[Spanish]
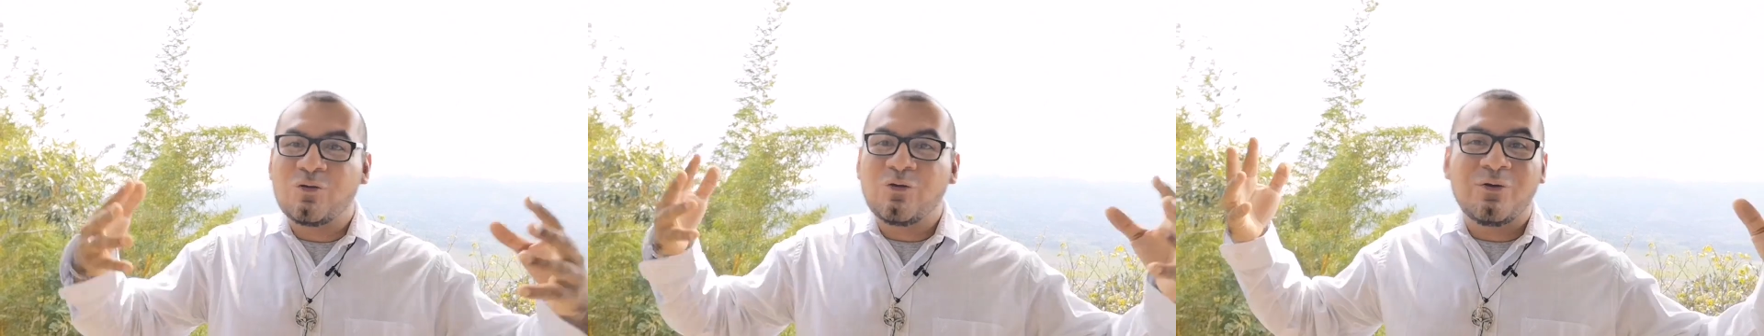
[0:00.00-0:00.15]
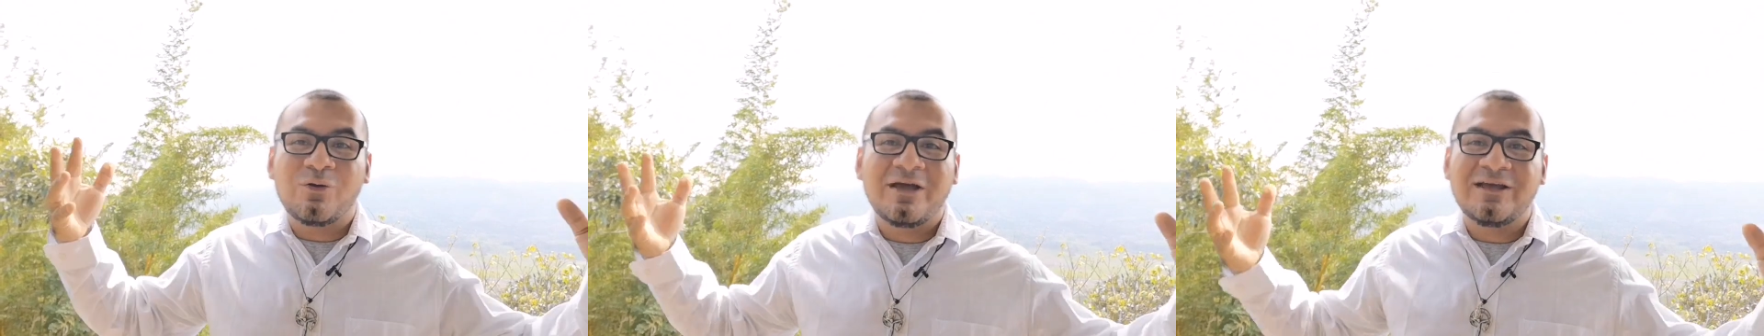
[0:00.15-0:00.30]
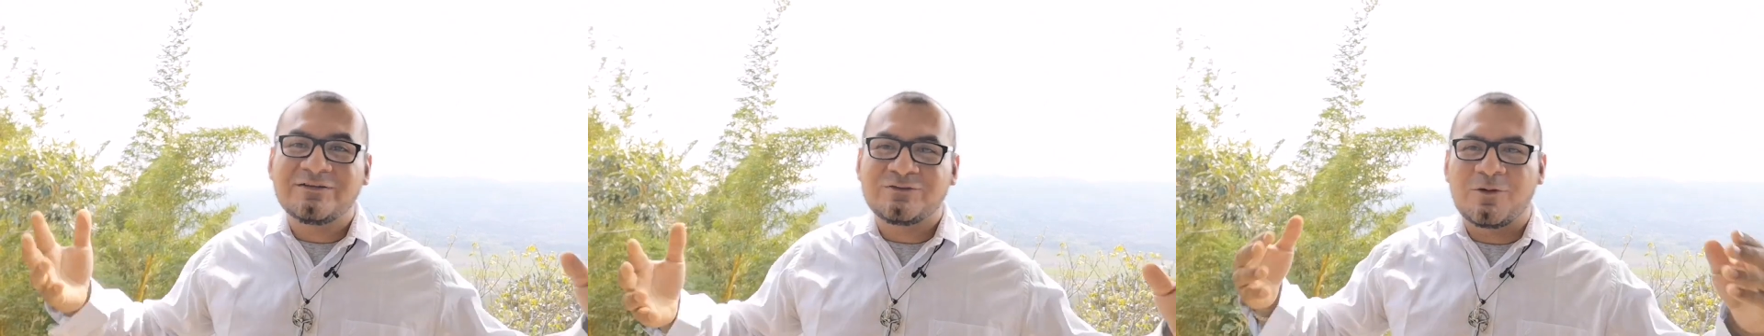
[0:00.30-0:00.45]

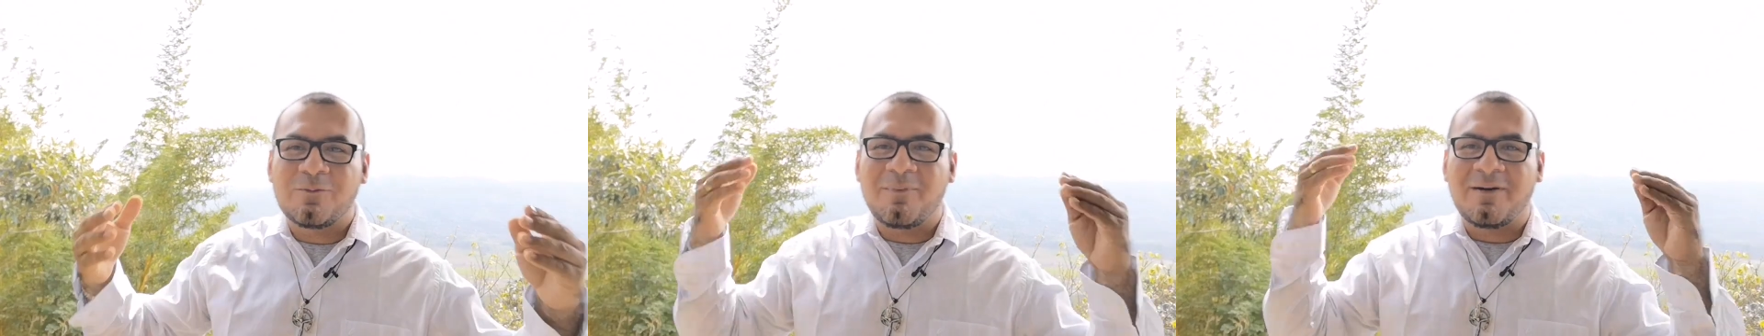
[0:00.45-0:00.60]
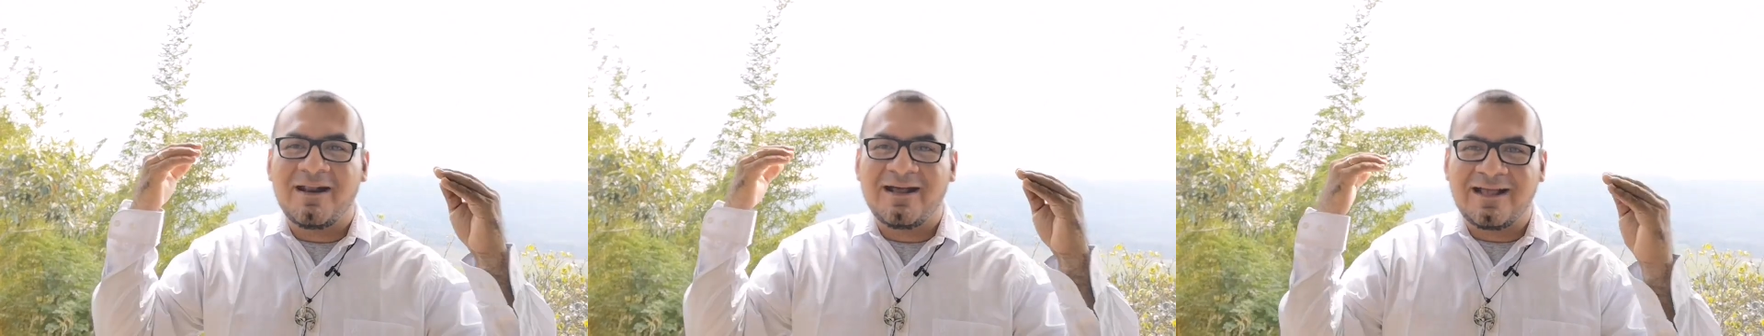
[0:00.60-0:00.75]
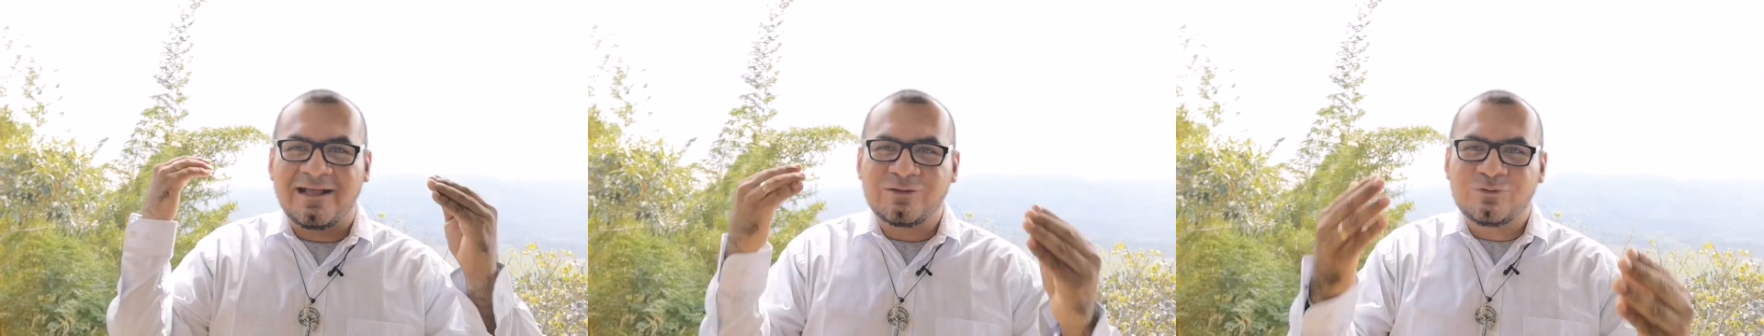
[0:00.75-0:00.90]
todo esto
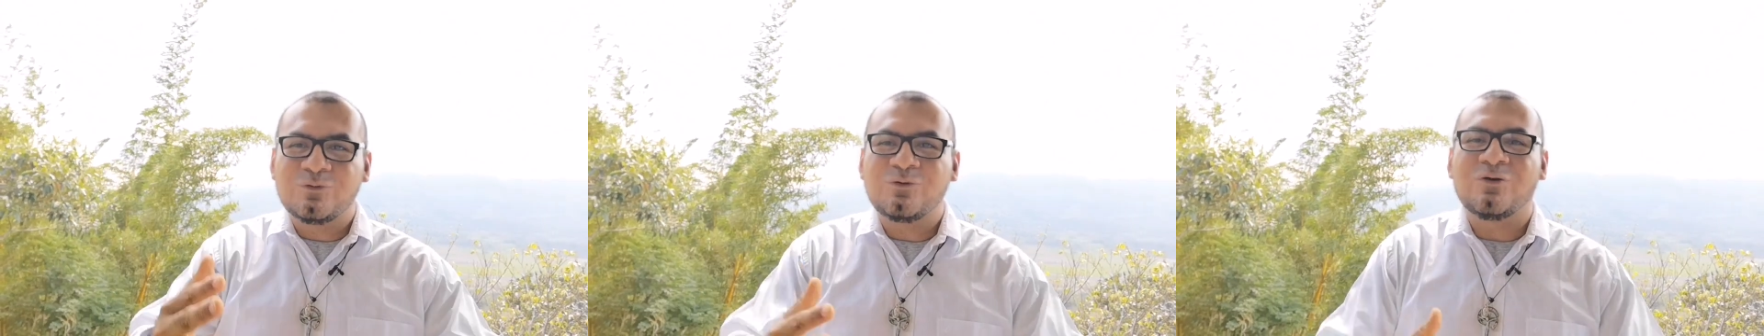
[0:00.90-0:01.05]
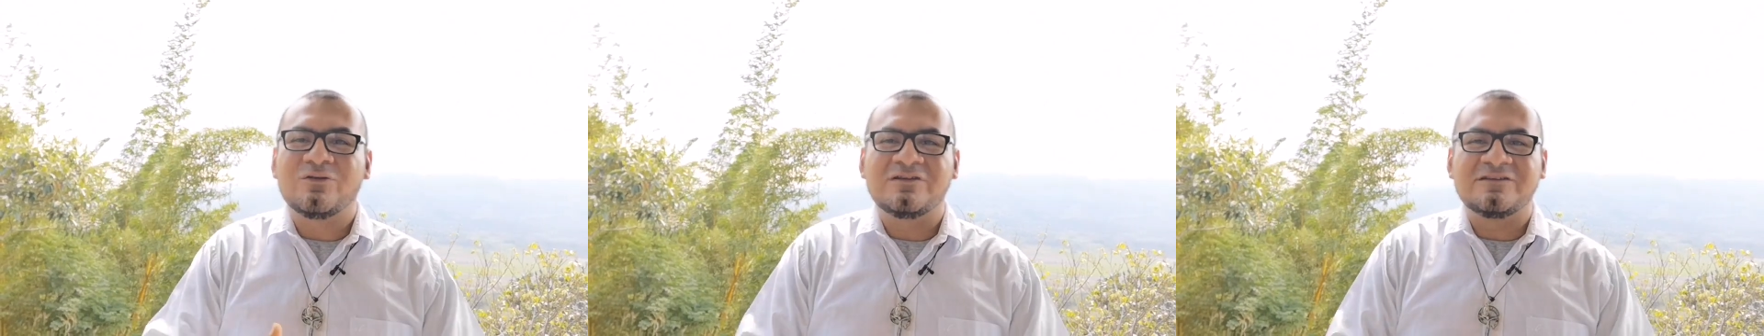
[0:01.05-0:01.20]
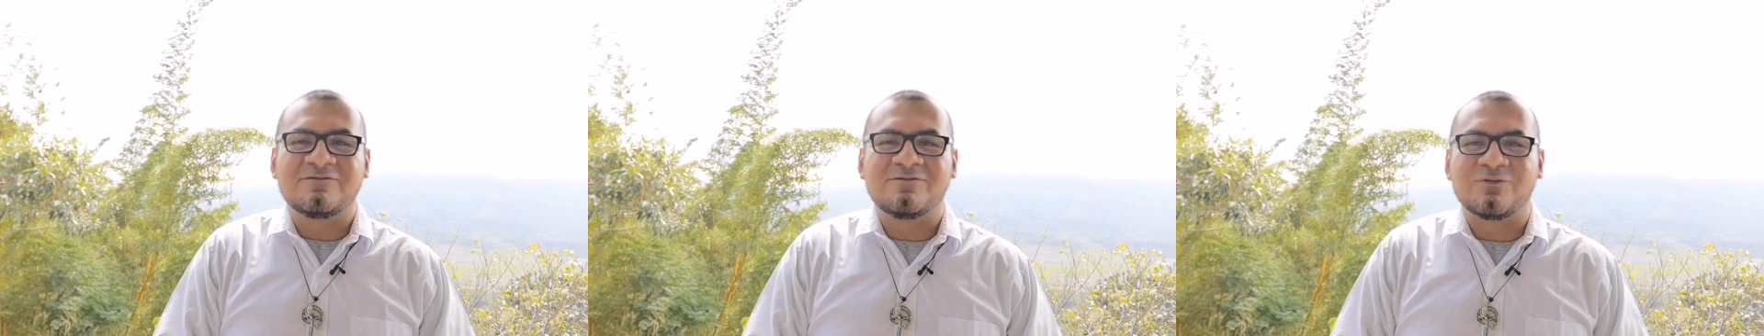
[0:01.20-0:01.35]
para que tú
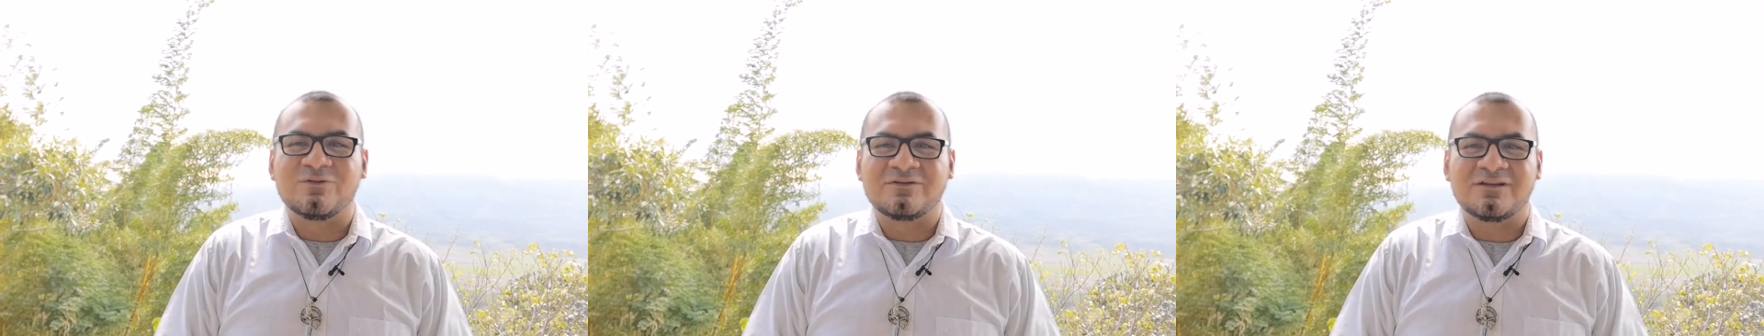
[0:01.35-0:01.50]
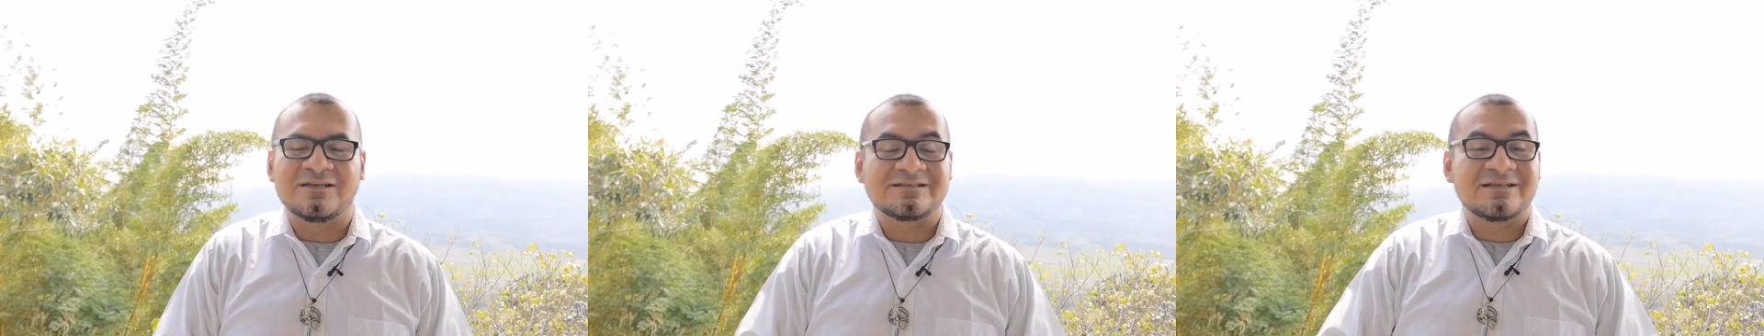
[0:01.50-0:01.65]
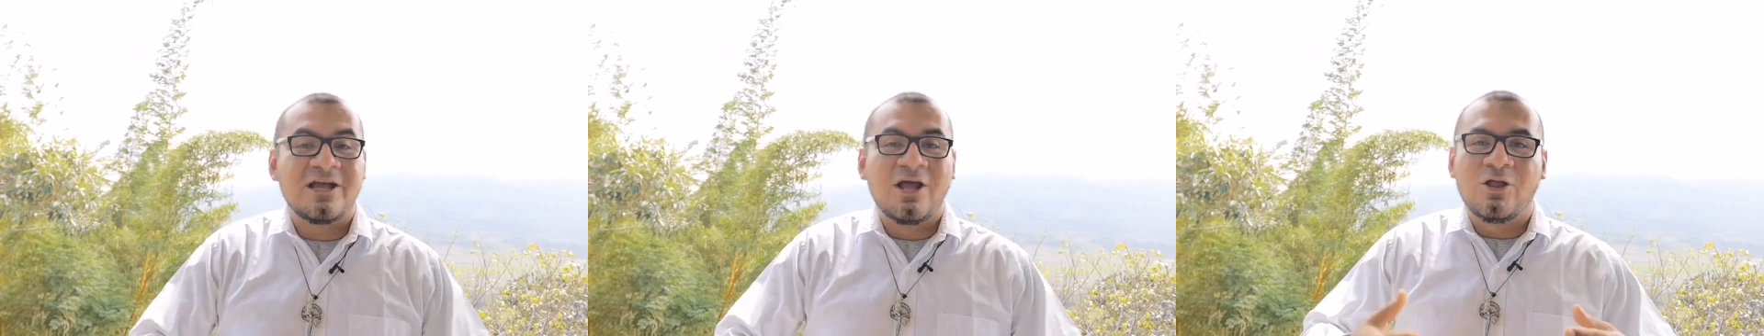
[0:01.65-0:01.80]
lo
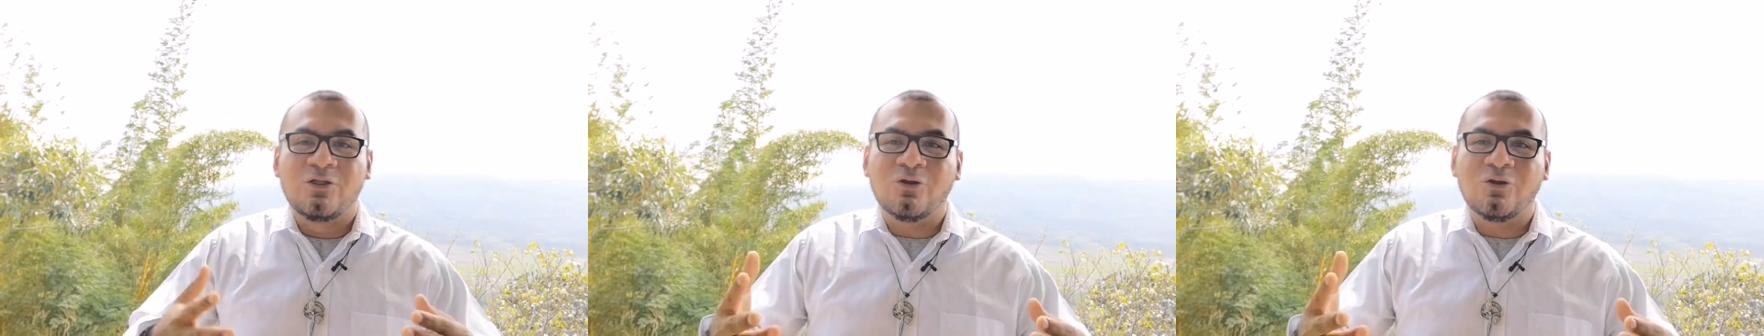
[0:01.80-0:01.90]
disfrutes.